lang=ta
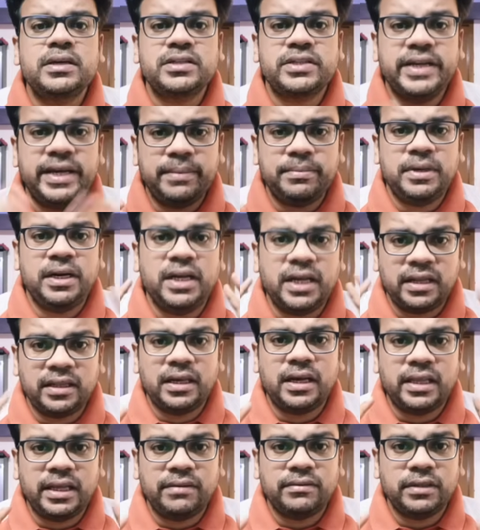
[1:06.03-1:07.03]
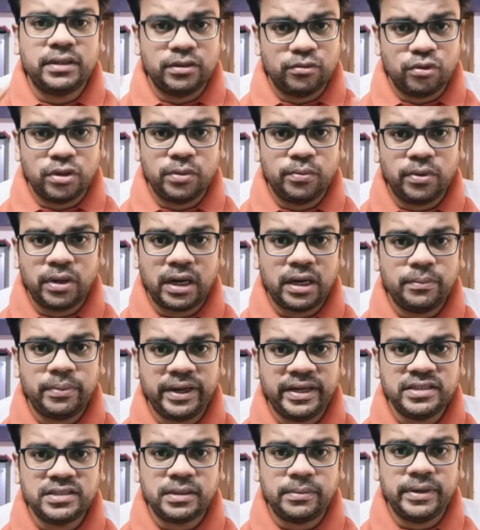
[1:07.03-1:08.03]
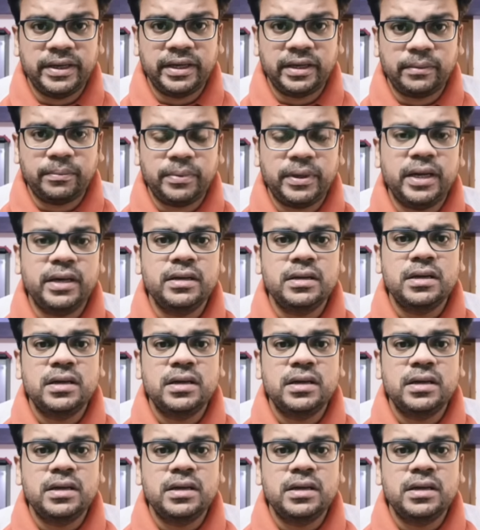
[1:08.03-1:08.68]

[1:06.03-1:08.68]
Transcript: ஷேப் நல்லா இருந்தால் தான் வந்து கொடுக்க போகிறாங்க ப்ரைஸ் அப்படிங்கிறப்ப